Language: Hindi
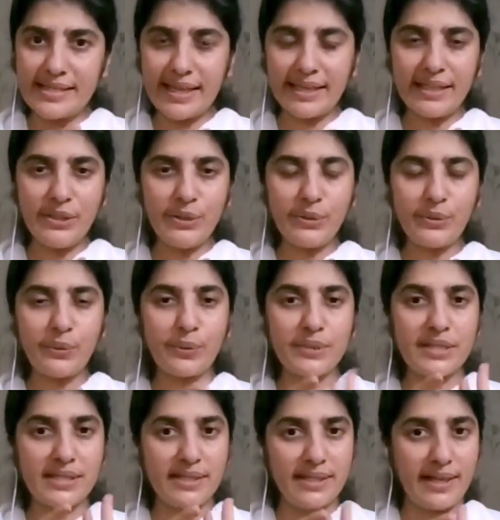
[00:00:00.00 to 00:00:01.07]
सेकेंड
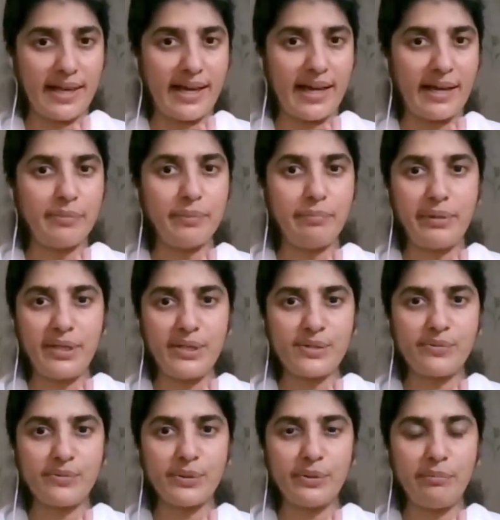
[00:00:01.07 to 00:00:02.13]
थॉट आई एम अ
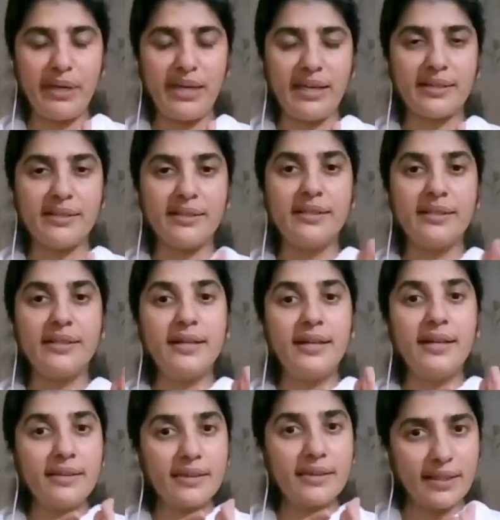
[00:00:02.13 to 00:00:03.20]
पीसफुल बींग
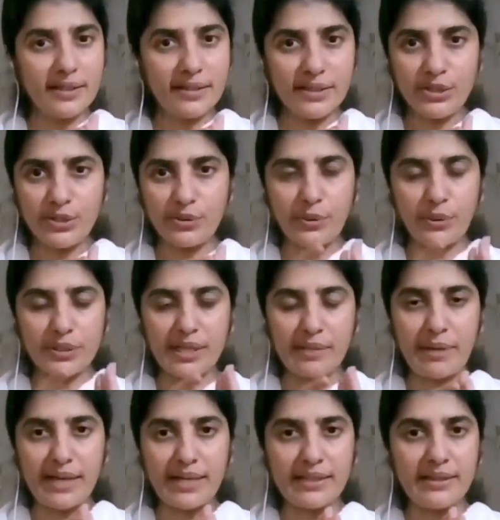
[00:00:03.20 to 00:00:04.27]
थर्ड थॉट
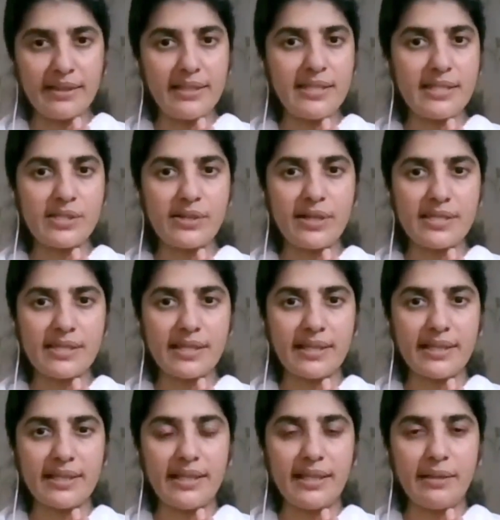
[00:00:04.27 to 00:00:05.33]
हमारी तीसरा
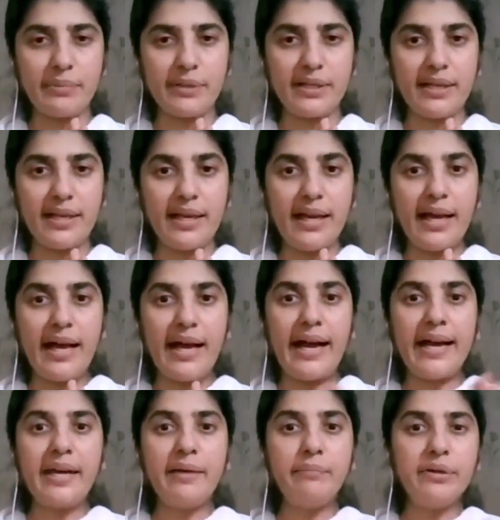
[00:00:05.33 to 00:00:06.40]
संकल्प
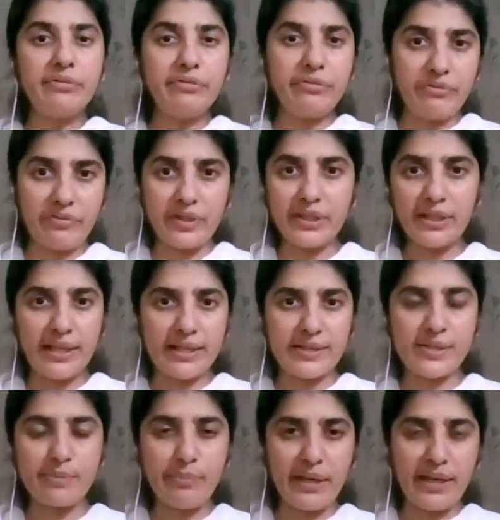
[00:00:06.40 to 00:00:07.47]
आई एम अ
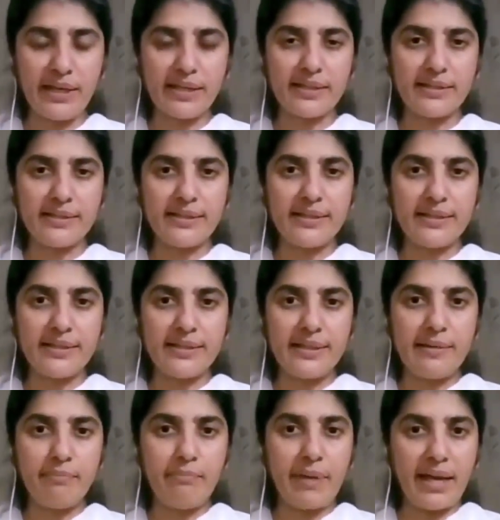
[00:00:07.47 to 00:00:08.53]
फियरलेस बींग
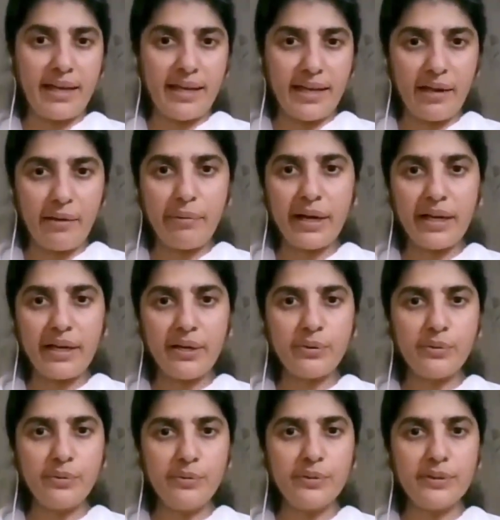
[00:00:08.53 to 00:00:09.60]
मैं निर्भय
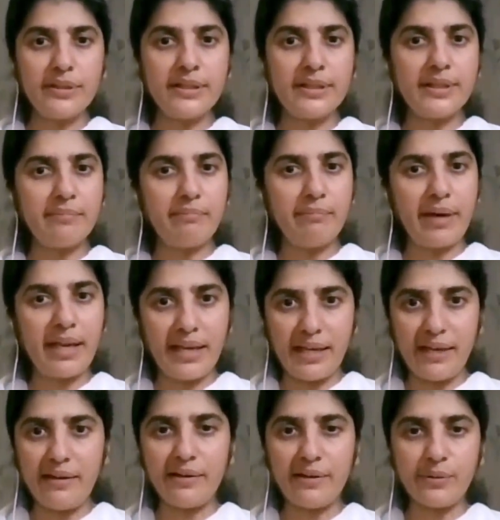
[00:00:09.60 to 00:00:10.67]
हूं मैं
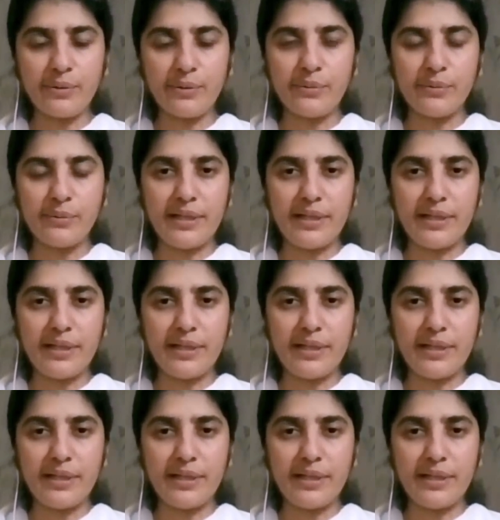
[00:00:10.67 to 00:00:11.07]
निडर हूं